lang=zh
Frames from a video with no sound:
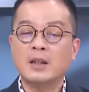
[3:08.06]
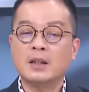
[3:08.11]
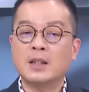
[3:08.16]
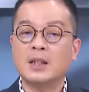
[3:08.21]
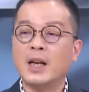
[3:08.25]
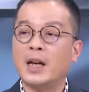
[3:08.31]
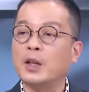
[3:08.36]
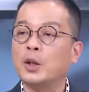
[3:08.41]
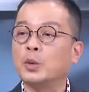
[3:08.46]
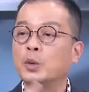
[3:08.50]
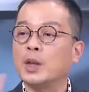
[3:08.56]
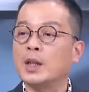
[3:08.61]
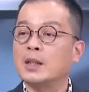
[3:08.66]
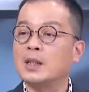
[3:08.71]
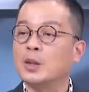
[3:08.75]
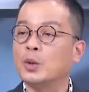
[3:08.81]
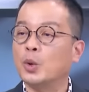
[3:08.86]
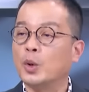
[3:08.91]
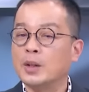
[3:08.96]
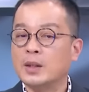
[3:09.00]
现在用电
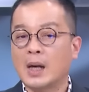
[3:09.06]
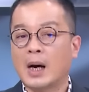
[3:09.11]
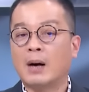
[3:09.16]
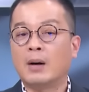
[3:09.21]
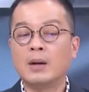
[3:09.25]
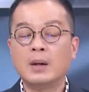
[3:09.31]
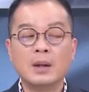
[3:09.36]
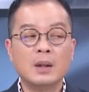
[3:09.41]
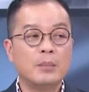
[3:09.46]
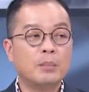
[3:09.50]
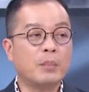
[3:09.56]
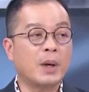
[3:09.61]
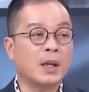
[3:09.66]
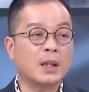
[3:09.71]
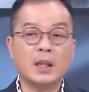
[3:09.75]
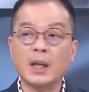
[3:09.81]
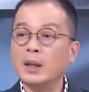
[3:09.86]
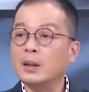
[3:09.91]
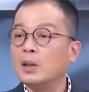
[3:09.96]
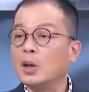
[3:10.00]
是多少？
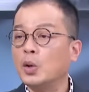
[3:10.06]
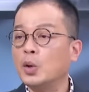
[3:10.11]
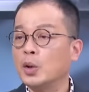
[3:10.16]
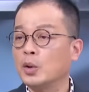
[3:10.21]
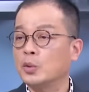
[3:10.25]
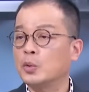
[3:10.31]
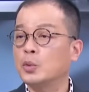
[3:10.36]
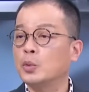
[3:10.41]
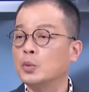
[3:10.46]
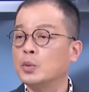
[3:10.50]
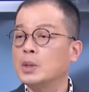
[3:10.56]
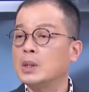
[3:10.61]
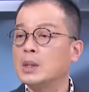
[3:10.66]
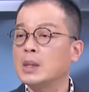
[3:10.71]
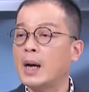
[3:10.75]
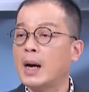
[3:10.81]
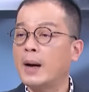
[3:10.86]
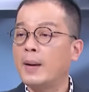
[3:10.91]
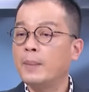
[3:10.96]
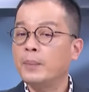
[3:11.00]
每天都有数
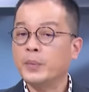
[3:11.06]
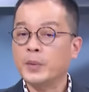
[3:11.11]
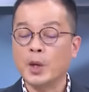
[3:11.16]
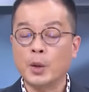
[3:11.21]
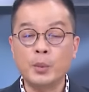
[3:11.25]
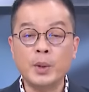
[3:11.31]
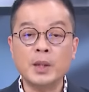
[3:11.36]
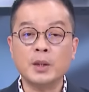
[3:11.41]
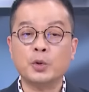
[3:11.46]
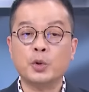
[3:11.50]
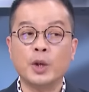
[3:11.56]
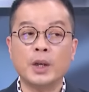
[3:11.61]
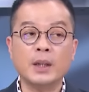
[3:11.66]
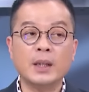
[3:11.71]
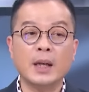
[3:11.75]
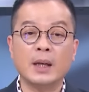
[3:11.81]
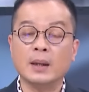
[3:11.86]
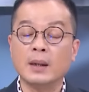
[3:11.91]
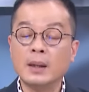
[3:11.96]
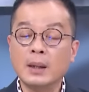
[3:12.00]
字啊，有没有缺
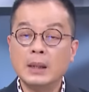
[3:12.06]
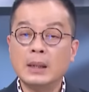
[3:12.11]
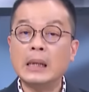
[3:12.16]
电？